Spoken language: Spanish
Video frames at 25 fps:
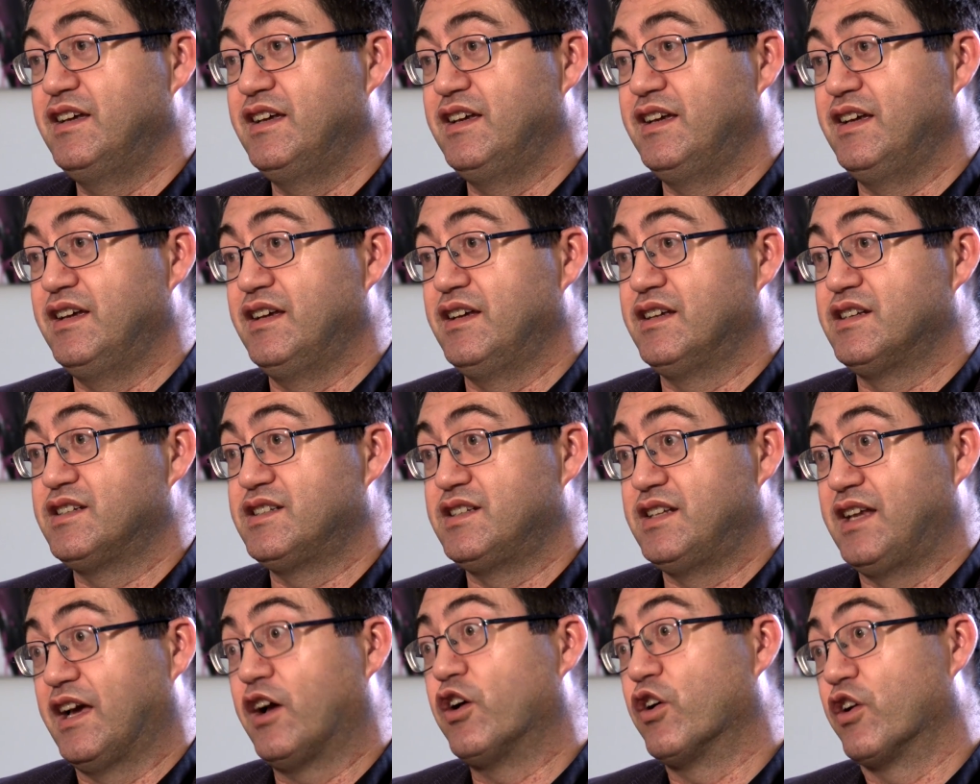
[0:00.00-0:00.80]
eh,
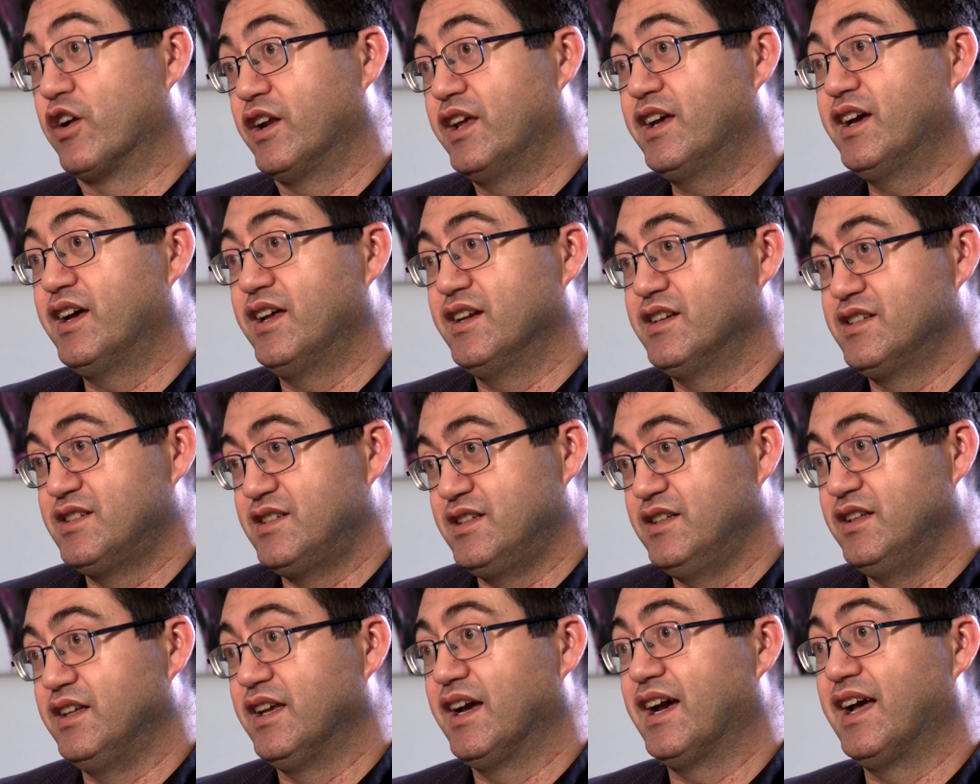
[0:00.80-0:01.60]
se corrijan
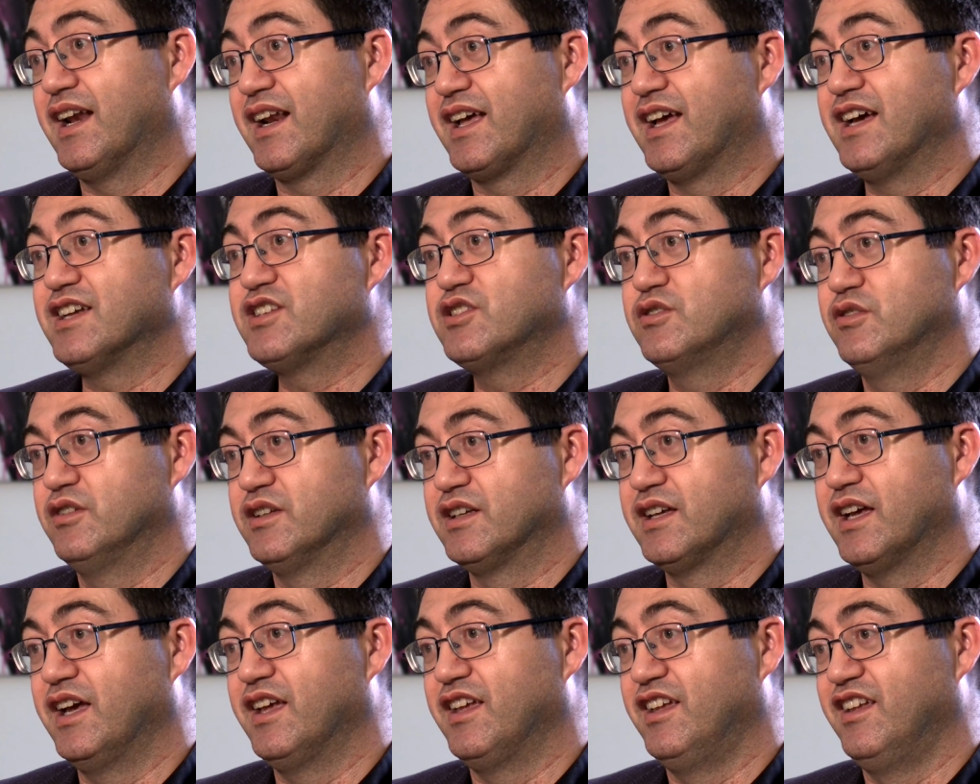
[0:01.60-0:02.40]
si llega el caso
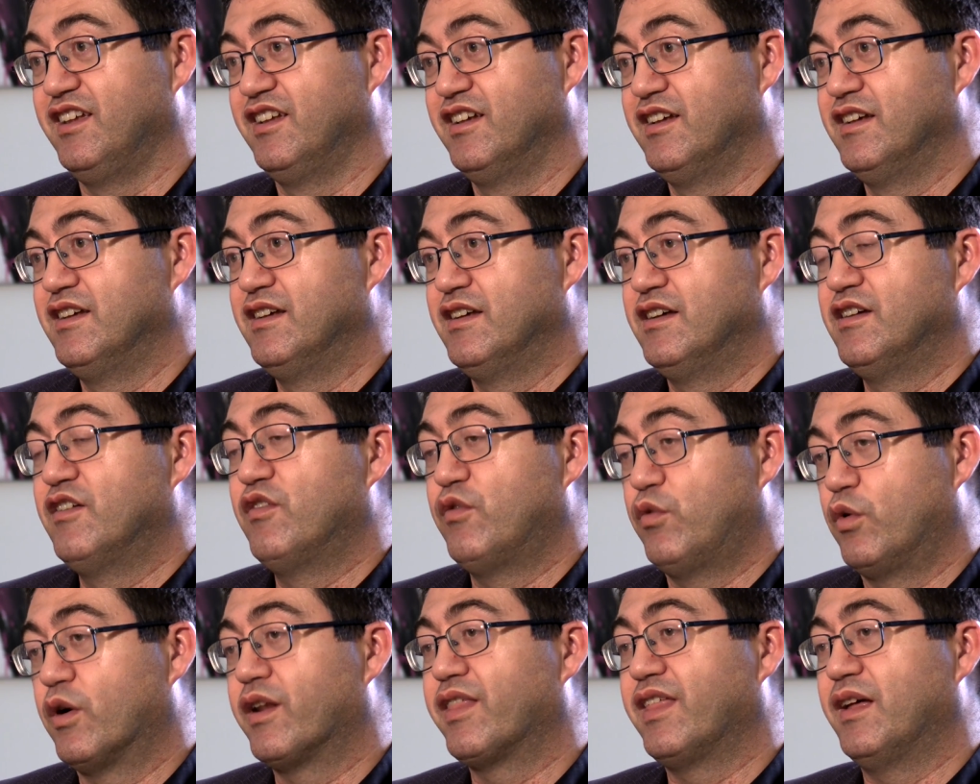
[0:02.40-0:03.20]
en que hay
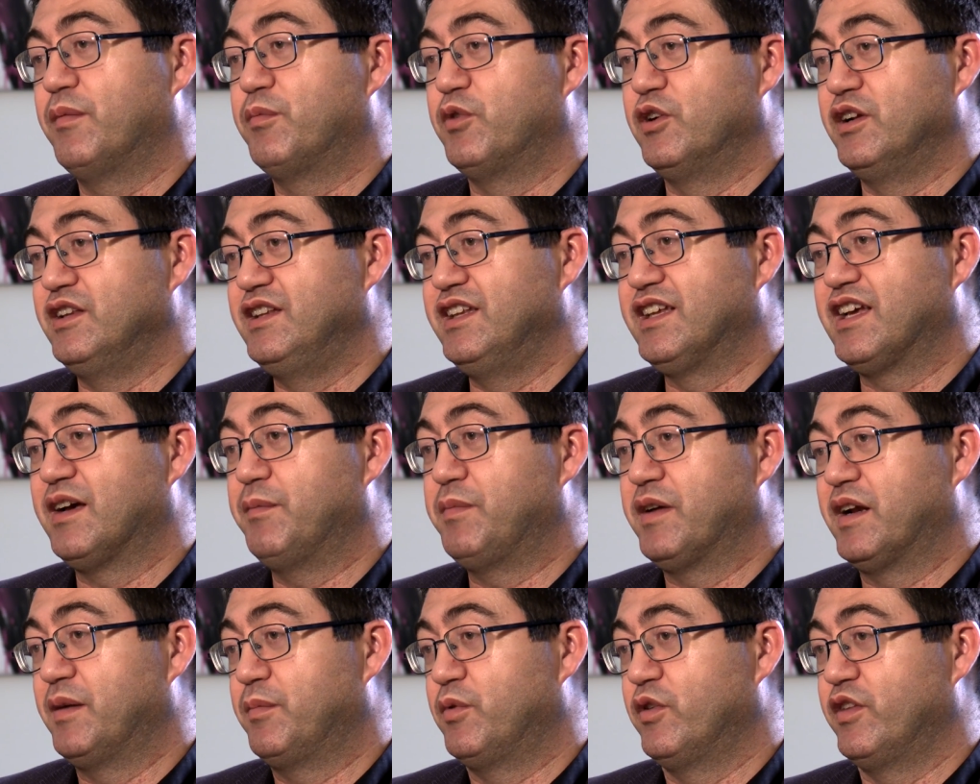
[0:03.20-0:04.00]
fuerza política
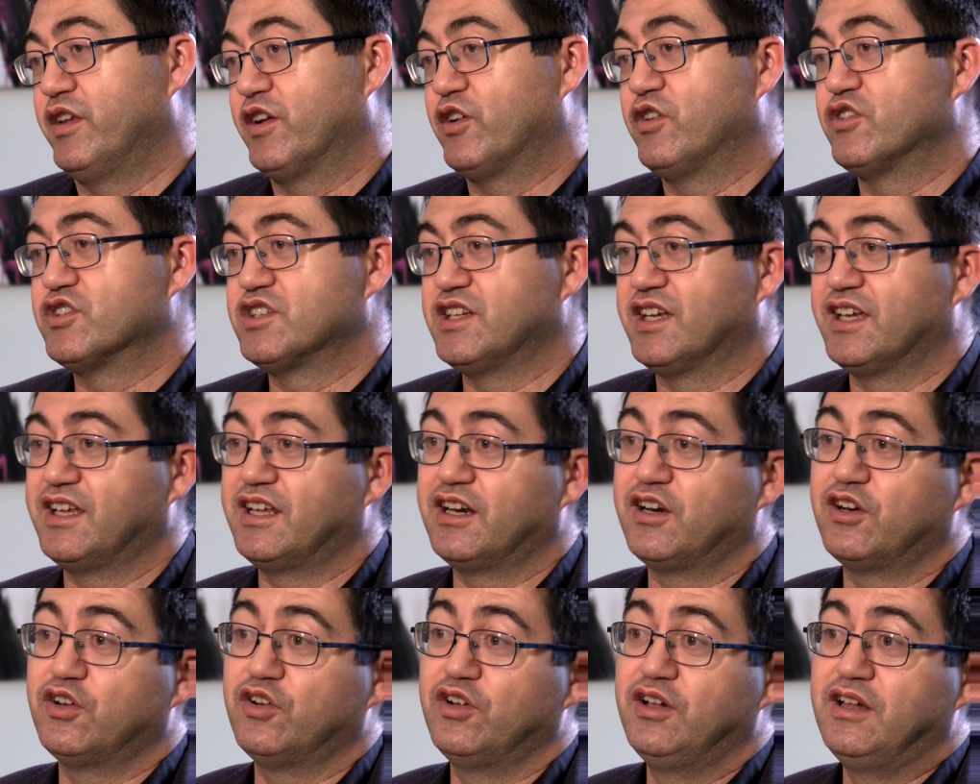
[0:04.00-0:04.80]
para poder
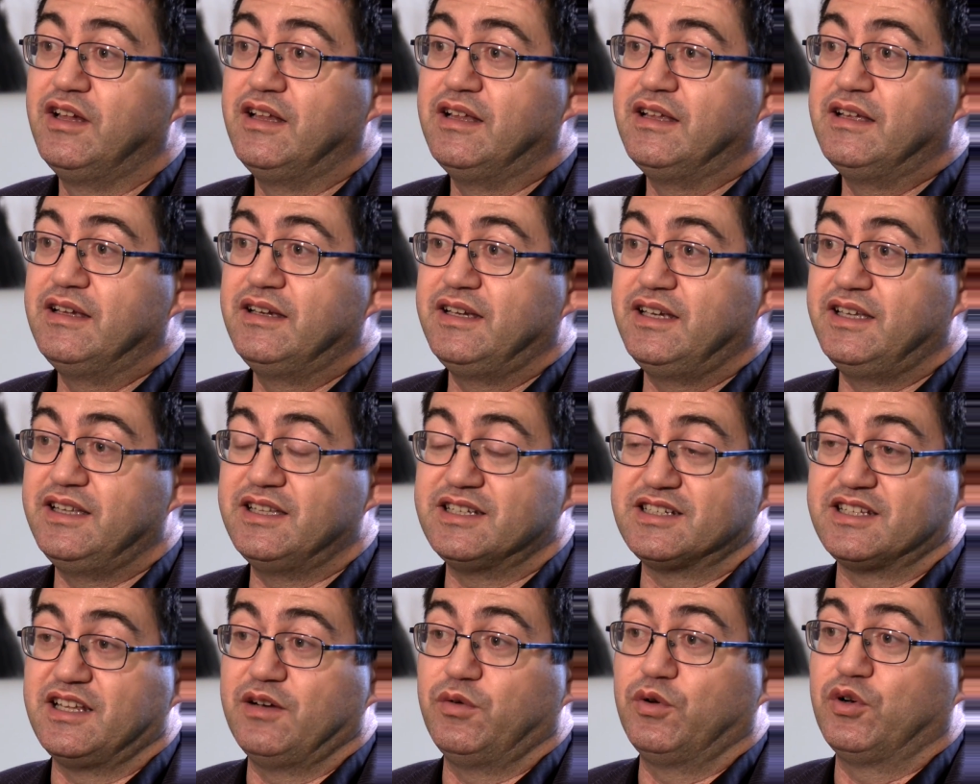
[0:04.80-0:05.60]
conseguirlo y
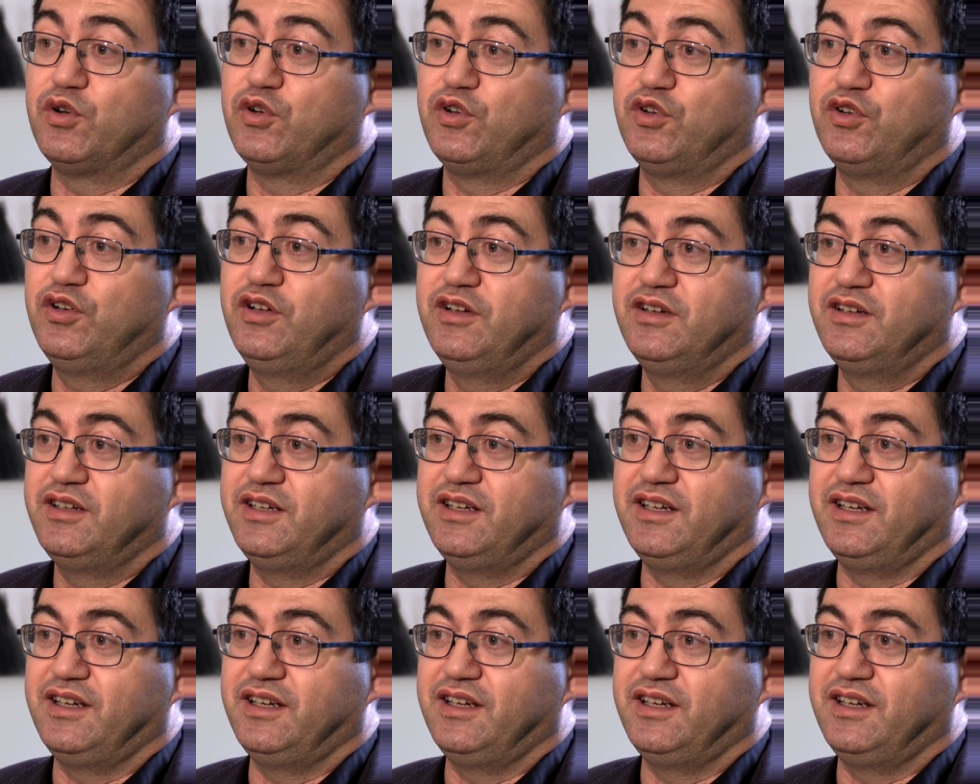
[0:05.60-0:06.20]
desde luego